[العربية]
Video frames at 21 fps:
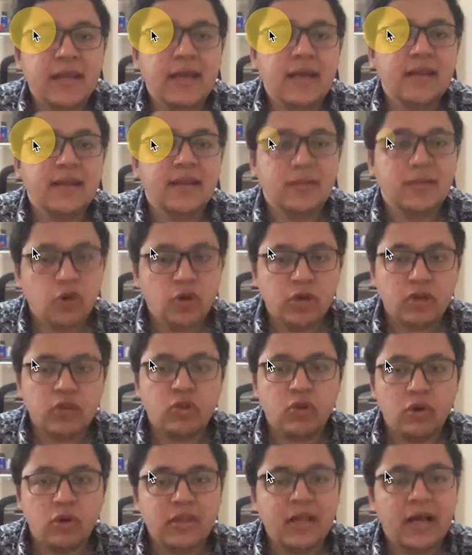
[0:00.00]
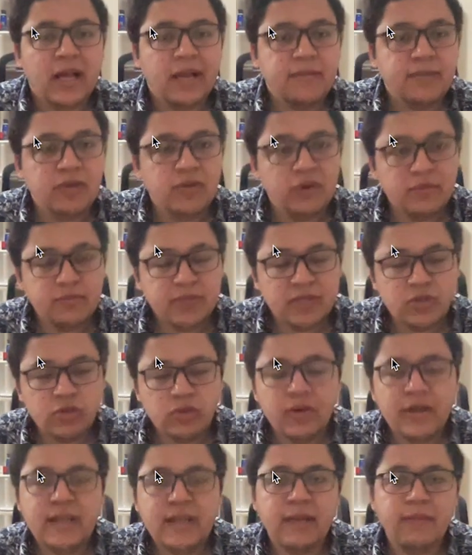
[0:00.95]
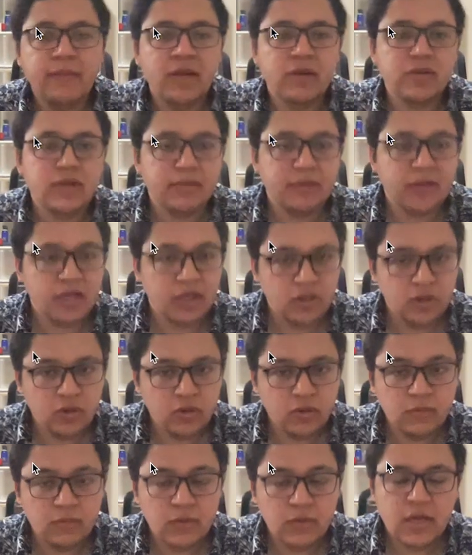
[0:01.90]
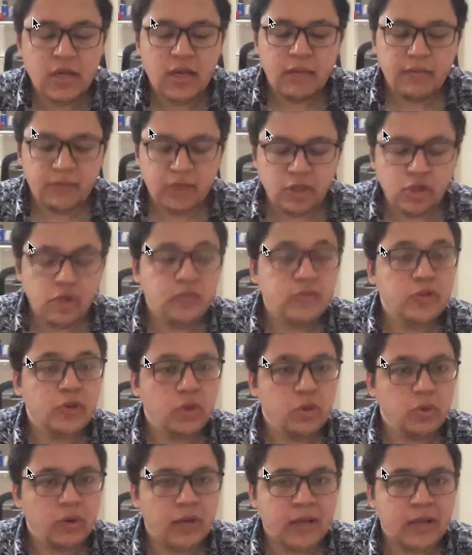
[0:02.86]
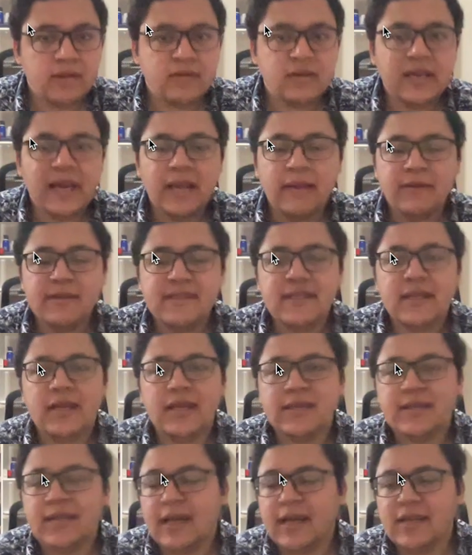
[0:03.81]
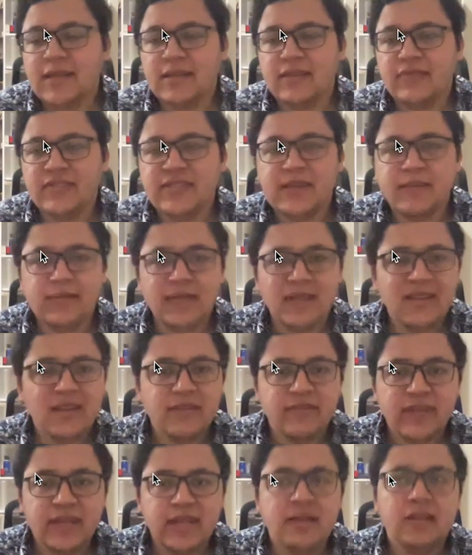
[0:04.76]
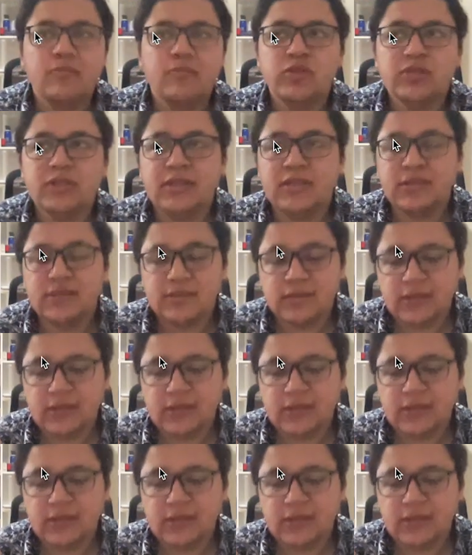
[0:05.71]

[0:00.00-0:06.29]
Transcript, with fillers: اللي انت ممكن تقعدها على البي 1 بي 2 هي 180 يوم من يوم دخولك يعني مثلا انت خدت الفيزا بتاعتك فاليد لمده